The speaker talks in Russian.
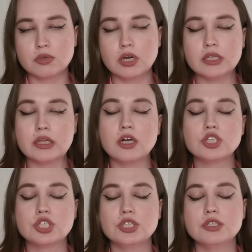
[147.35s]
а
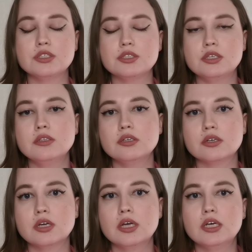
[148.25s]
также есть силы,
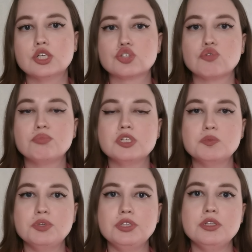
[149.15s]
чтобы
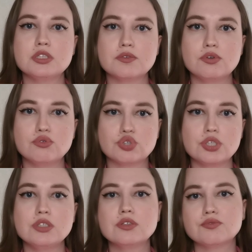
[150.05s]
изменить свою
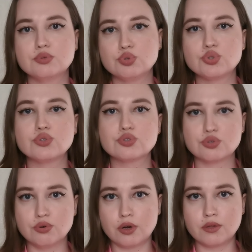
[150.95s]
жизнь в лучшую
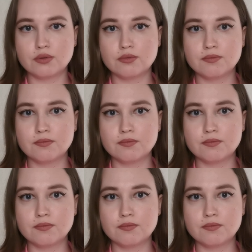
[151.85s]
сторону.